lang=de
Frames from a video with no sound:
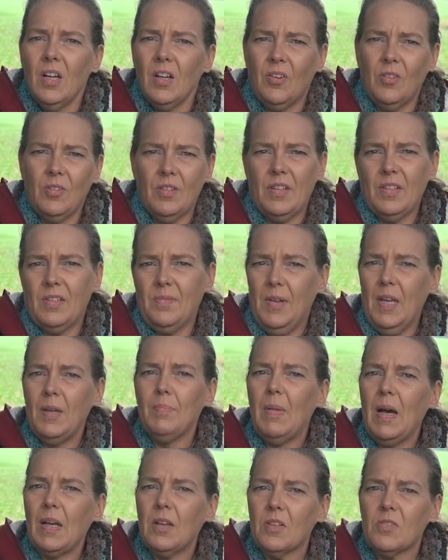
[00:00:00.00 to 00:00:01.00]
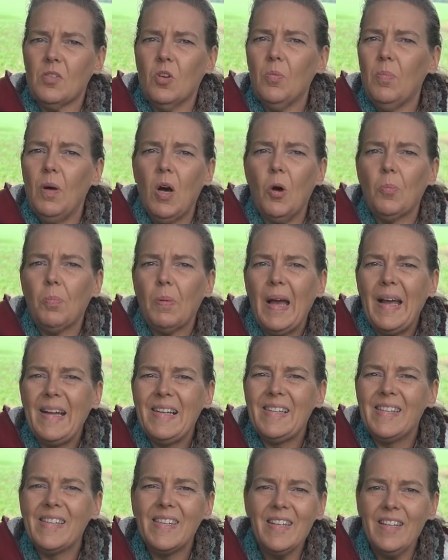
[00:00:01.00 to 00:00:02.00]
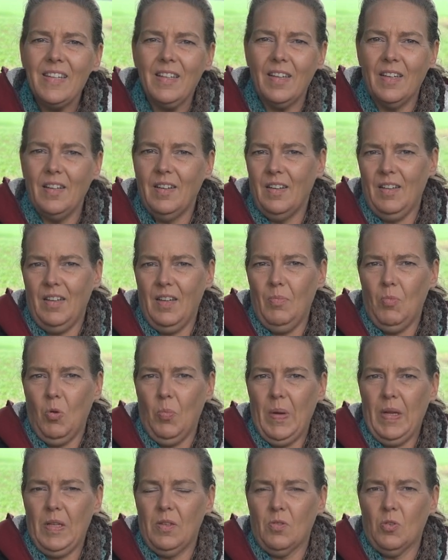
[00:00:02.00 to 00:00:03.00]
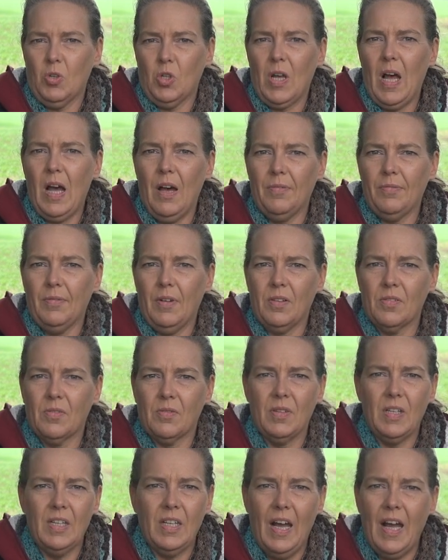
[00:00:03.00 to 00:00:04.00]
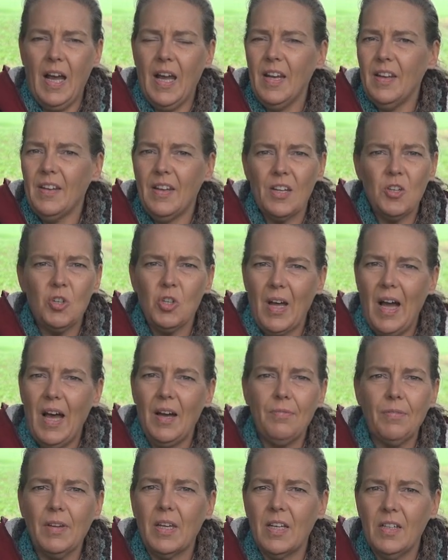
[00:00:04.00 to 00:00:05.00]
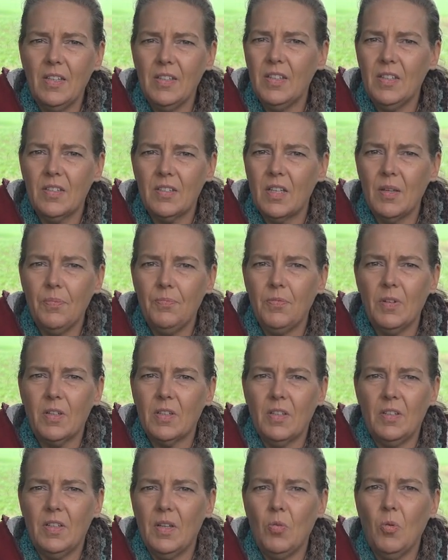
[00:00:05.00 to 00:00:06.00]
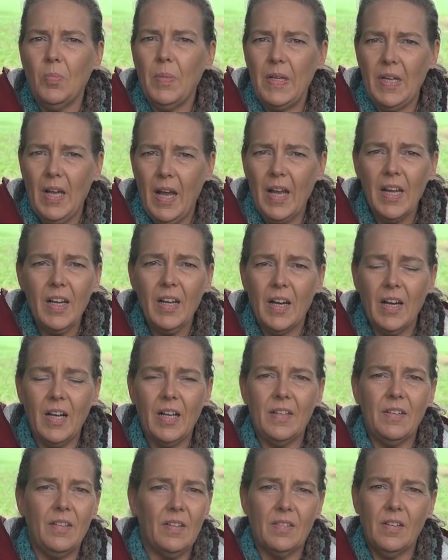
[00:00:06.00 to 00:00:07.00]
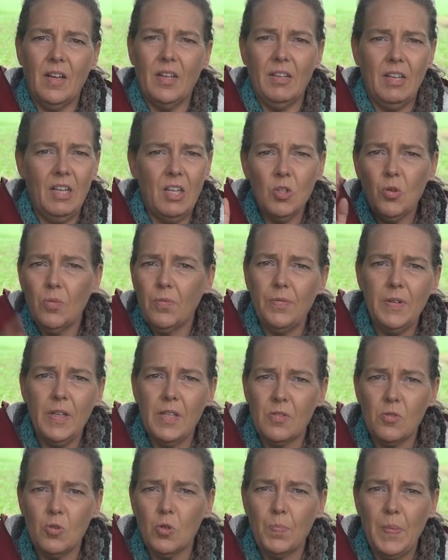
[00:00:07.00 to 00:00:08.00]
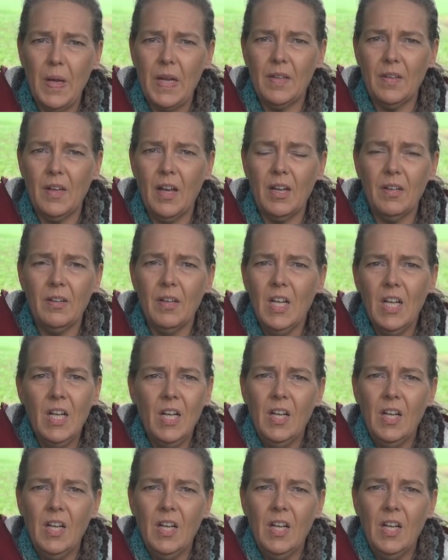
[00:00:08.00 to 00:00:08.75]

Und deswegen macht das auch überhaupt keinen Sinn, ihn in dem Moment zu strafen. Also nicht eine der Strafregeln, die es gibt, wird in dem Moment eingehalten. Ihr seid eh schon viel zu spät dran.